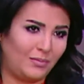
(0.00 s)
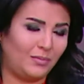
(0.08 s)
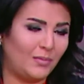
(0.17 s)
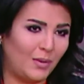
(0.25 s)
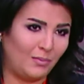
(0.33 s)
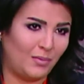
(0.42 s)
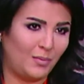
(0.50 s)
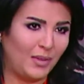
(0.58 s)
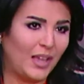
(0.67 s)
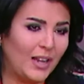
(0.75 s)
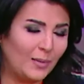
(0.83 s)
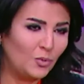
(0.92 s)
ما, ما
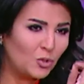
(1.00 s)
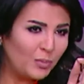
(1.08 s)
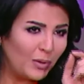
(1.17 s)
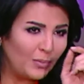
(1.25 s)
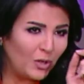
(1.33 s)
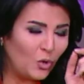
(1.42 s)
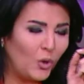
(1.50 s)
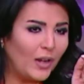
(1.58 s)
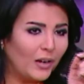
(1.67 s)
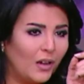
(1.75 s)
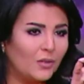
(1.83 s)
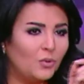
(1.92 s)
بيتكلموش باللغه
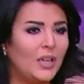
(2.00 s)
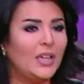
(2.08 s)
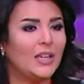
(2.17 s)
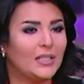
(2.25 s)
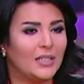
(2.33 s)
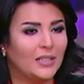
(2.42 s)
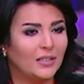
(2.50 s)
القانونيه دي